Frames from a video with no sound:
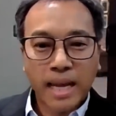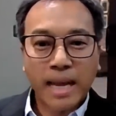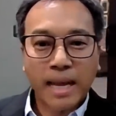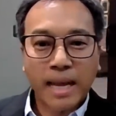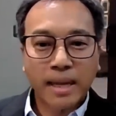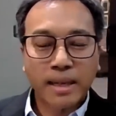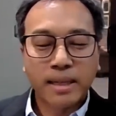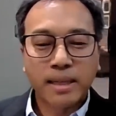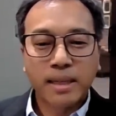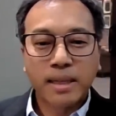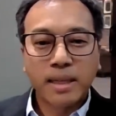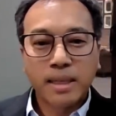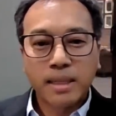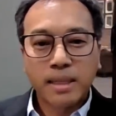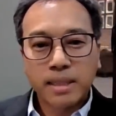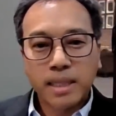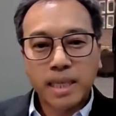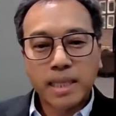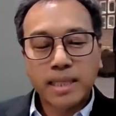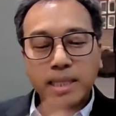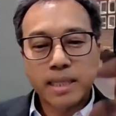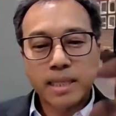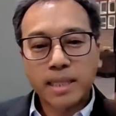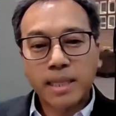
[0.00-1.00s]
อ่า
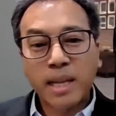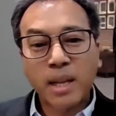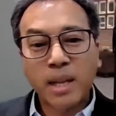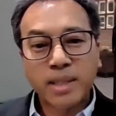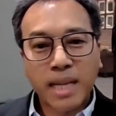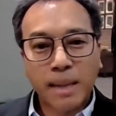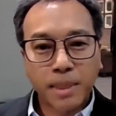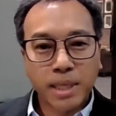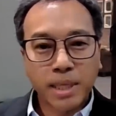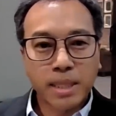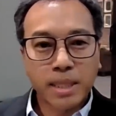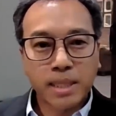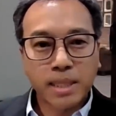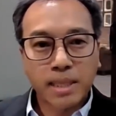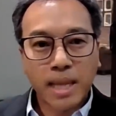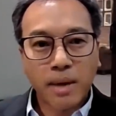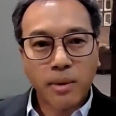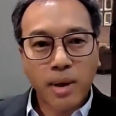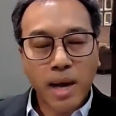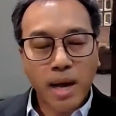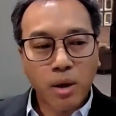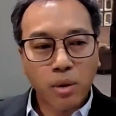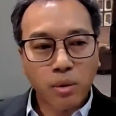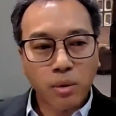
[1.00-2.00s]
ทีนี้สิ่งที่เราทำก็คือ
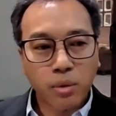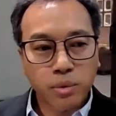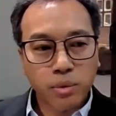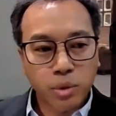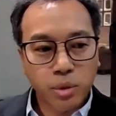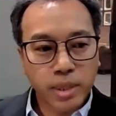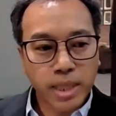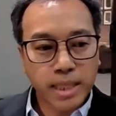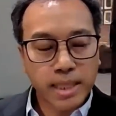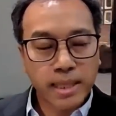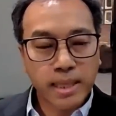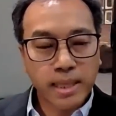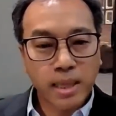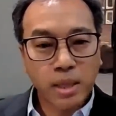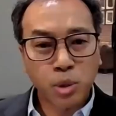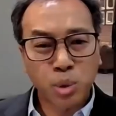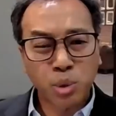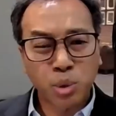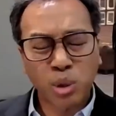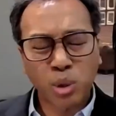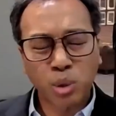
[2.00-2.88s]
เราเอาธุรกิจที่เรา